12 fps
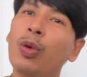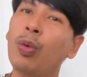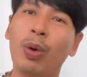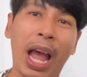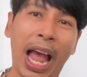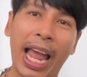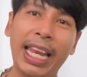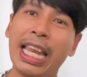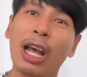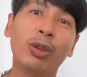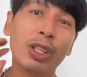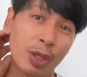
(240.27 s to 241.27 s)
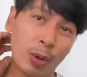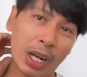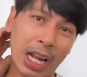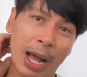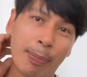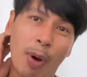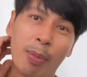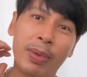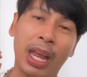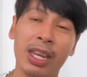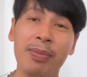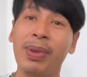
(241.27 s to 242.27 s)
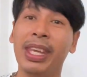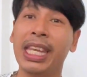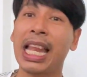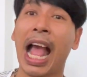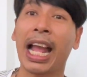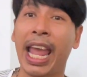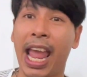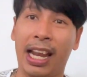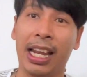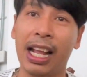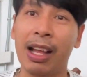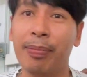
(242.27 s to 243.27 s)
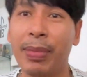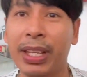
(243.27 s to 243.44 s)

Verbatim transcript: ลให้เร็วที่สุดนะครับเพราะอันนี้มีกีฬาแข่งนะครับไม่